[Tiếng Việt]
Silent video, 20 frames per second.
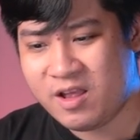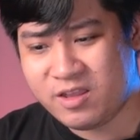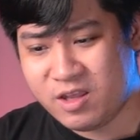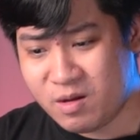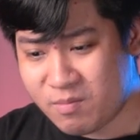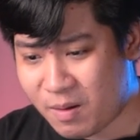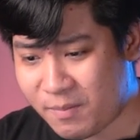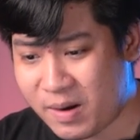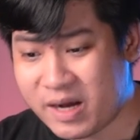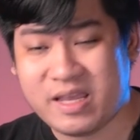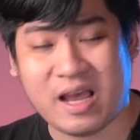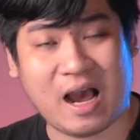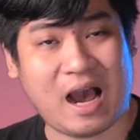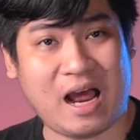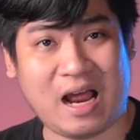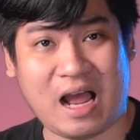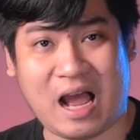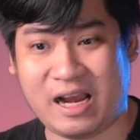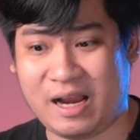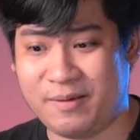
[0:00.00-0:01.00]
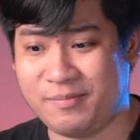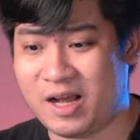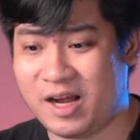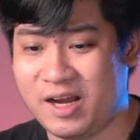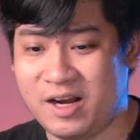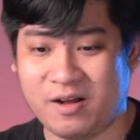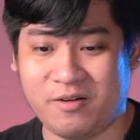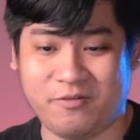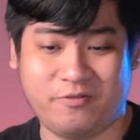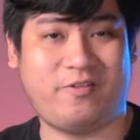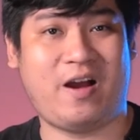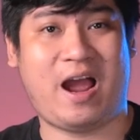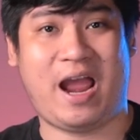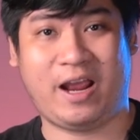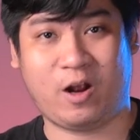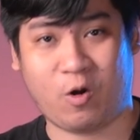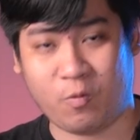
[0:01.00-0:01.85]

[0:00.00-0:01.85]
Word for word: nhưng mà bây giờ anh em thấy đó vàng